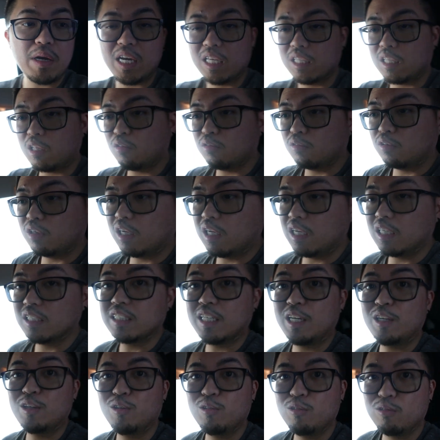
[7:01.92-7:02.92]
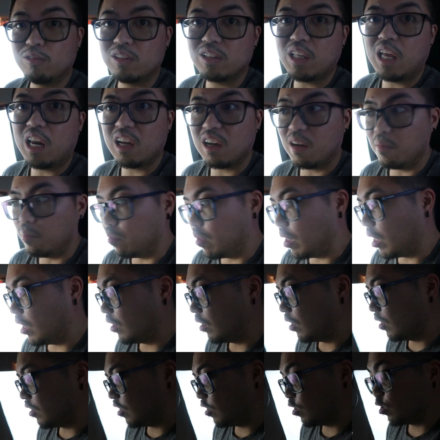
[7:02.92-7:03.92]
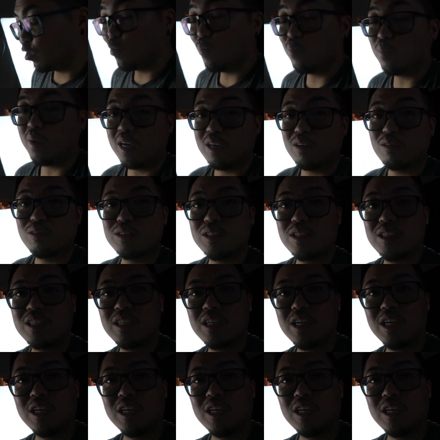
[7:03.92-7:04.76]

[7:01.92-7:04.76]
pakita ko na lang sa inyo yung talagang behind the scenes kung paano ko siya